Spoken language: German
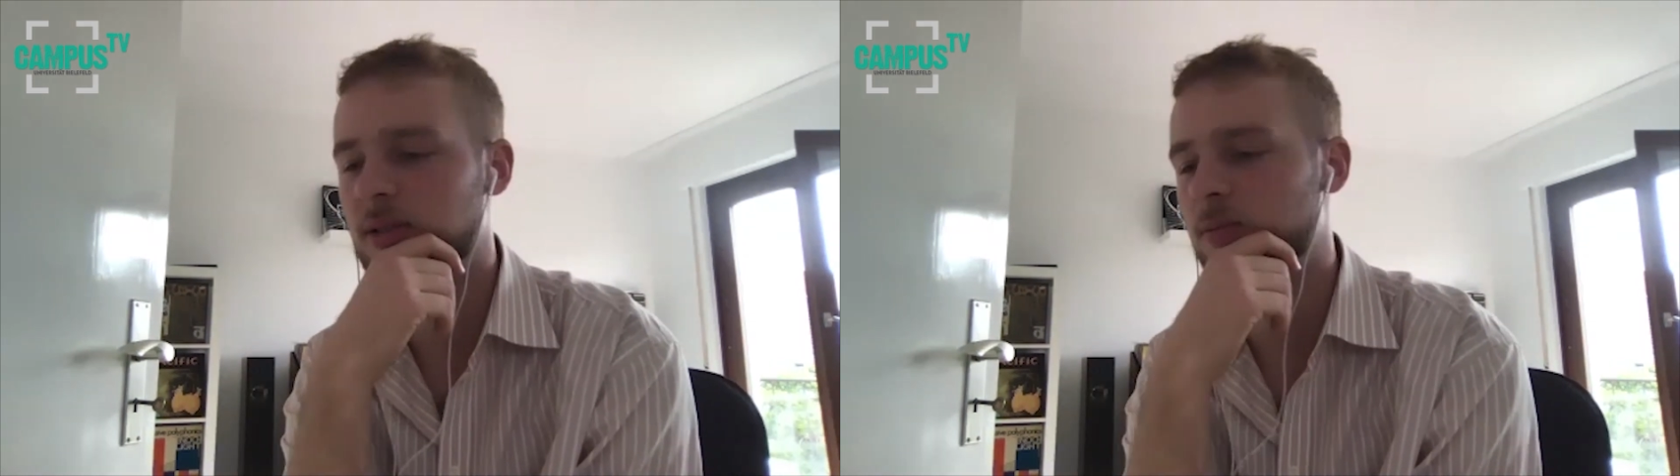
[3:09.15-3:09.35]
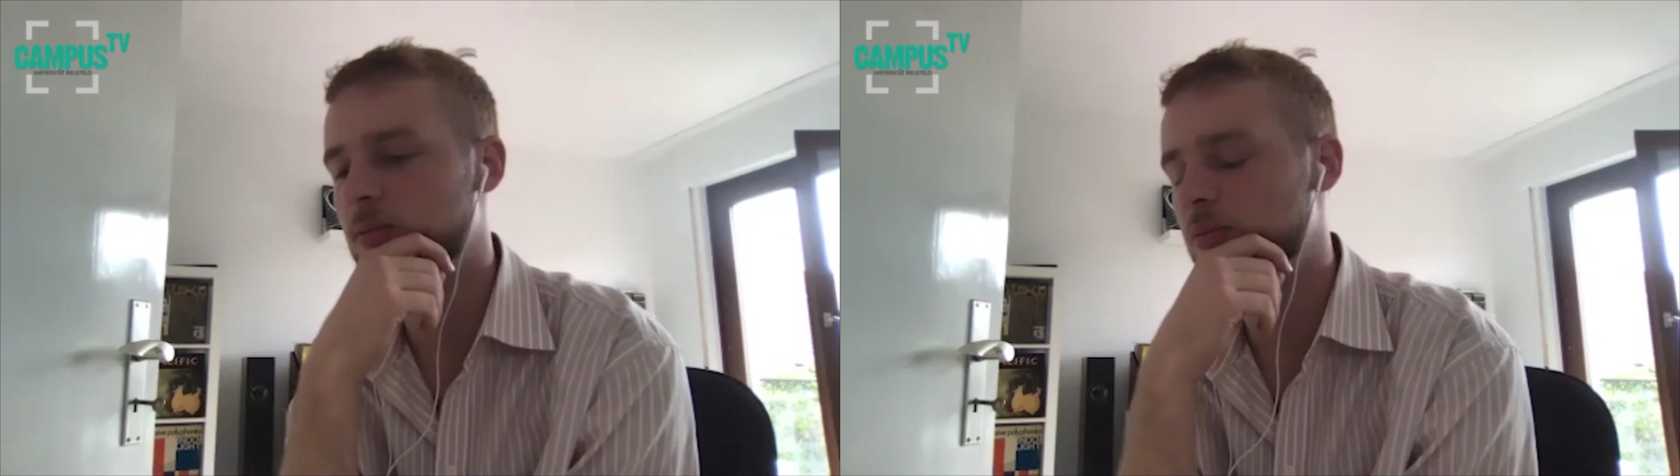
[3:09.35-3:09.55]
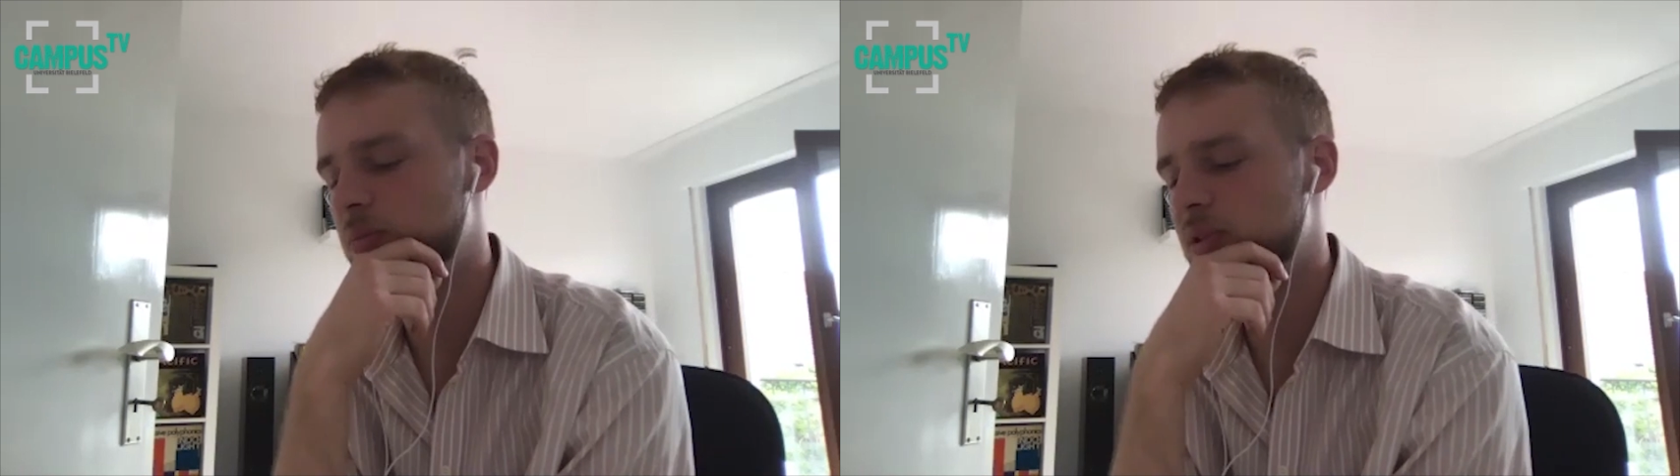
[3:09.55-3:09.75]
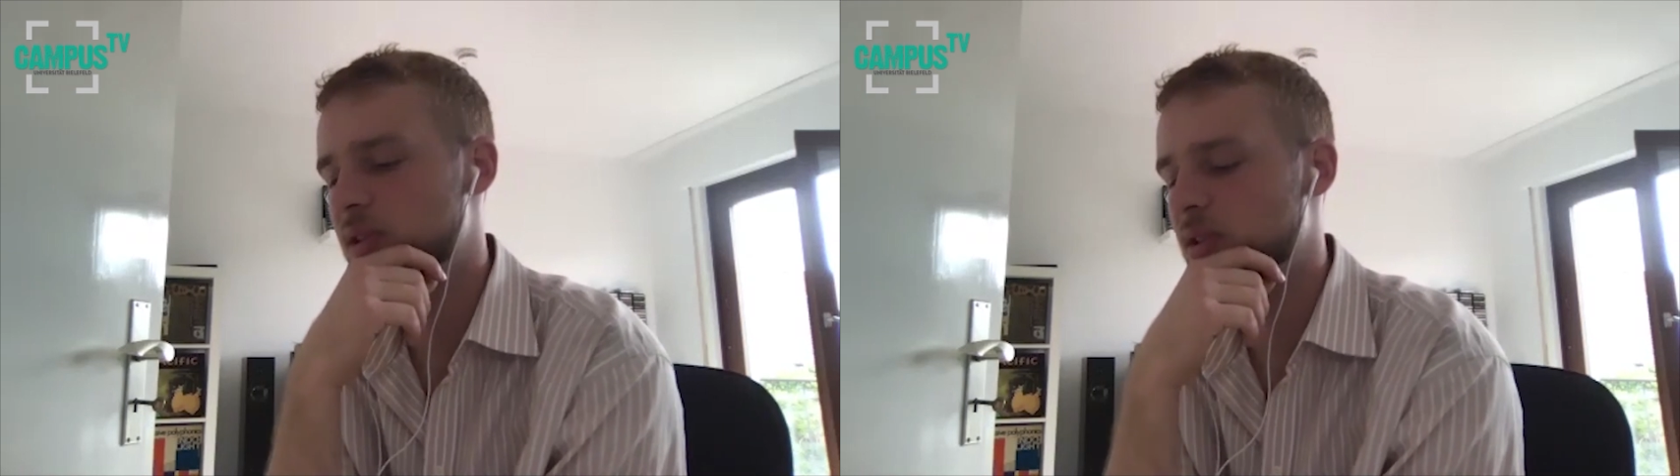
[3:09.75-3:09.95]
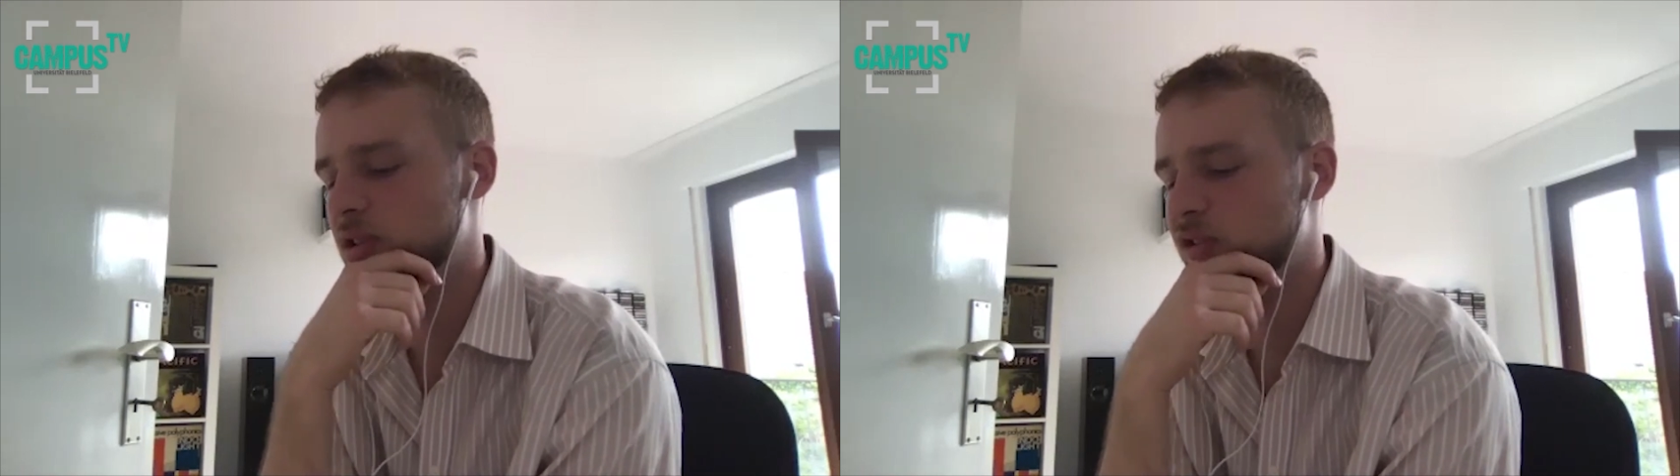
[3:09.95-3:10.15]
ein
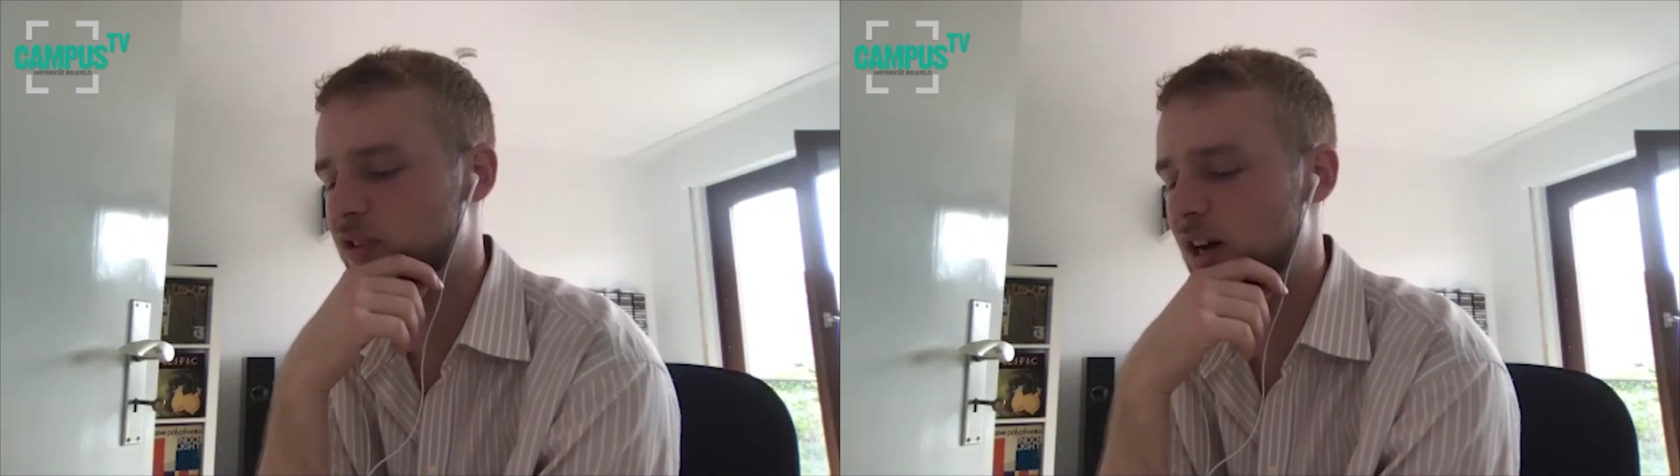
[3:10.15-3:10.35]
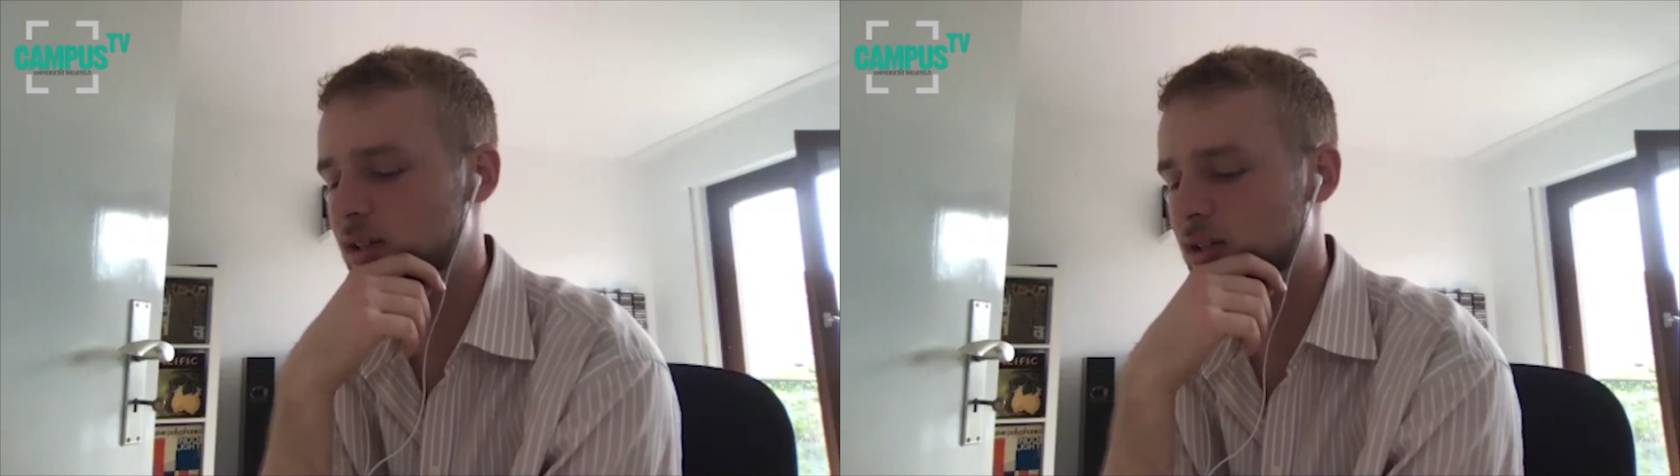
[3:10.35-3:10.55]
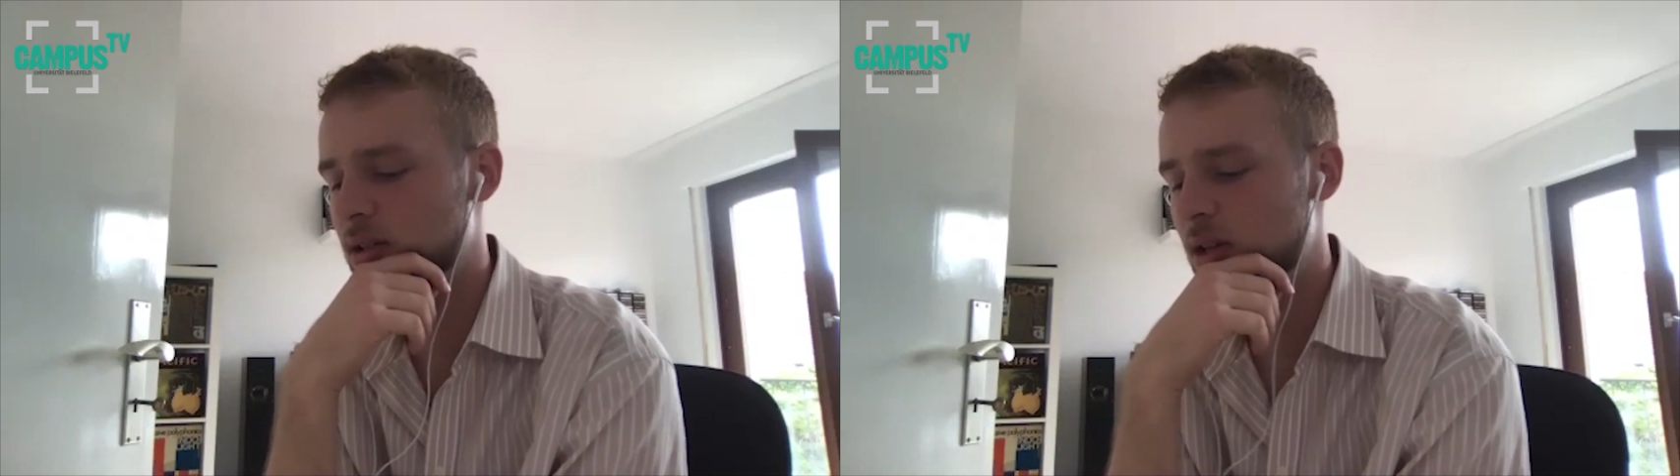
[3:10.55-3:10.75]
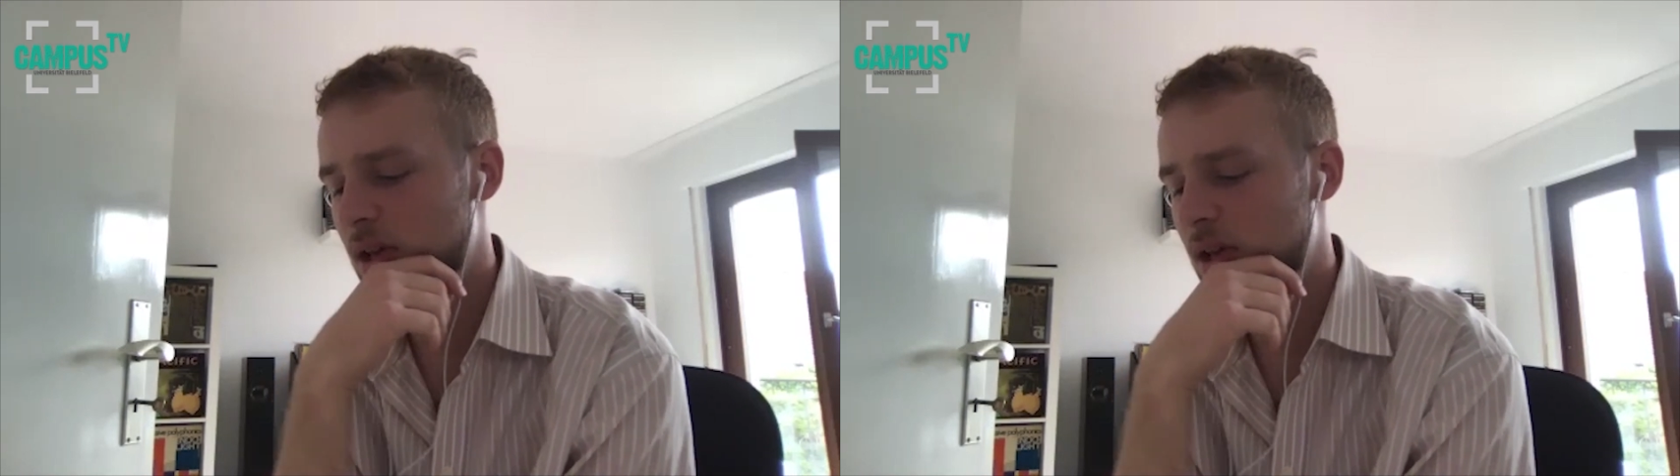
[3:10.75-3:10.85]
bisschen eine Gefahr drin,